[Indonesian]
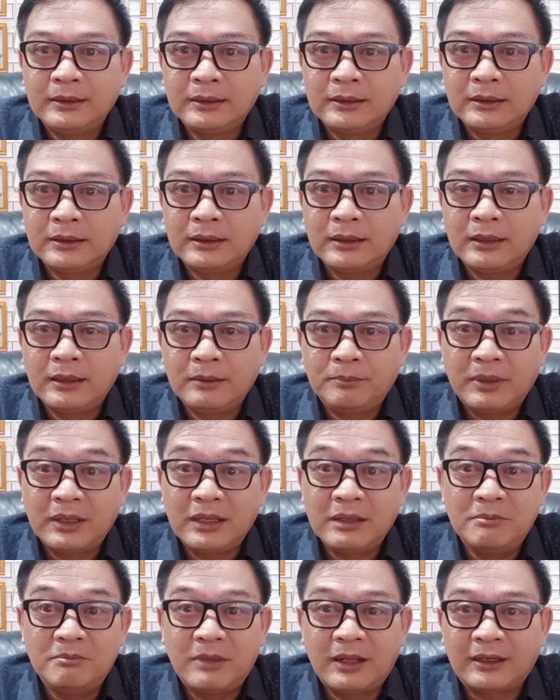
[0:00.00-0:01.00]
eh,
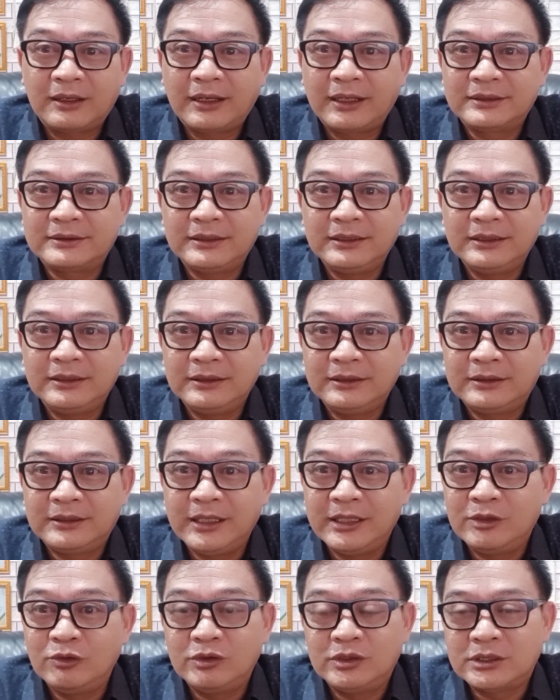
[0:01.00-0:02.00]
penggemar Lesti di
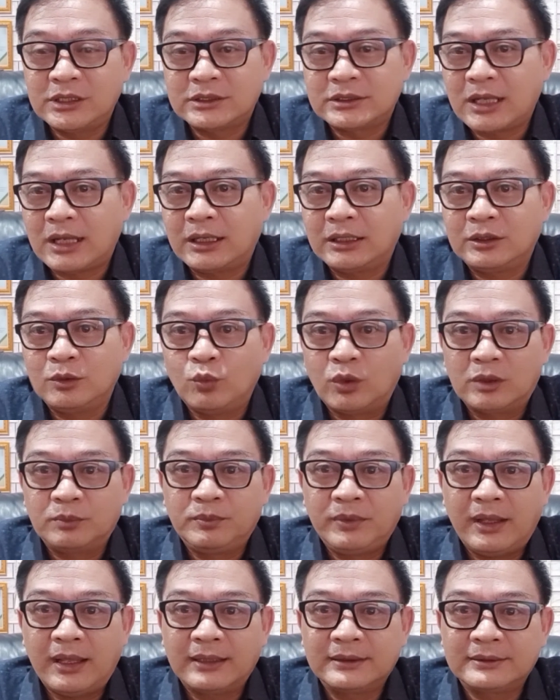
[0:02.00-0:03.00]
Indonesia sangat luar
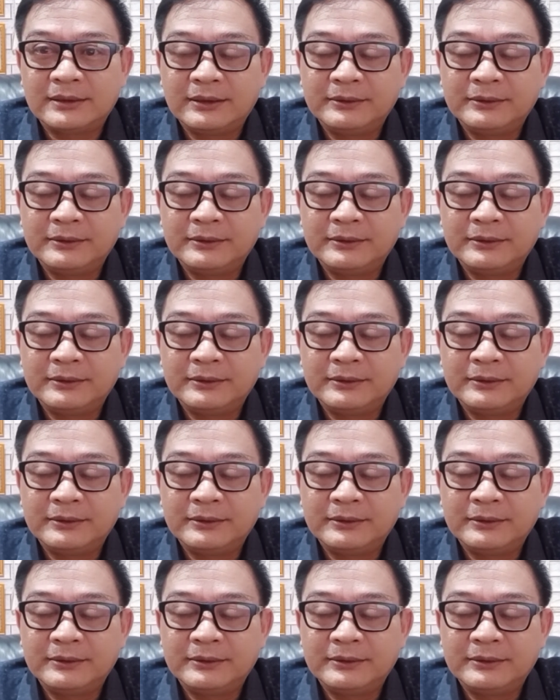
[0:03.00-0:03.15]
biasa.